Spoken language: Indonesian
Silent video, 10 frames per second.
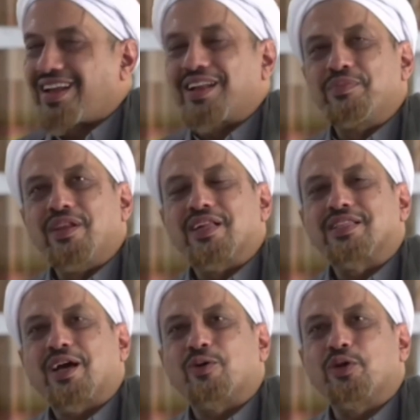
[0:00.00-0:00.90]
karena
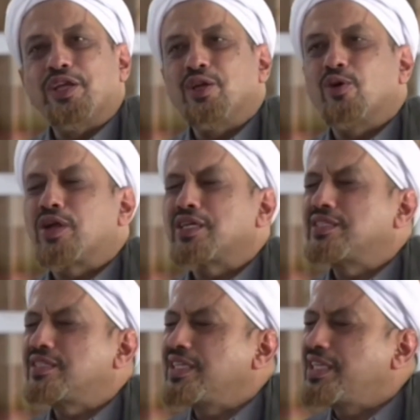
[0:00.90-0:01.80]
Bilal tahu ini
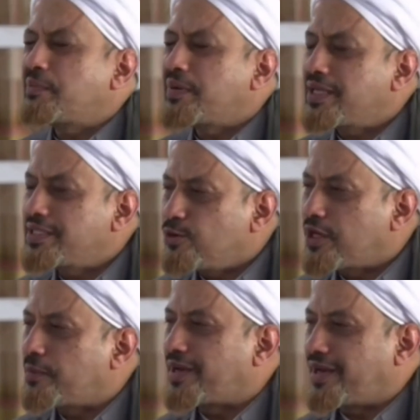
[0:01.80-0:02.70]
orang tidak pernah
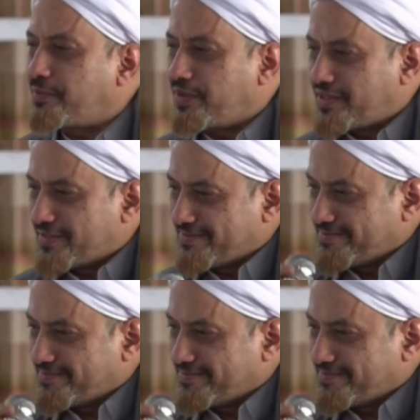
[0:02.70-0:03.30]
jauh daripada Nabi.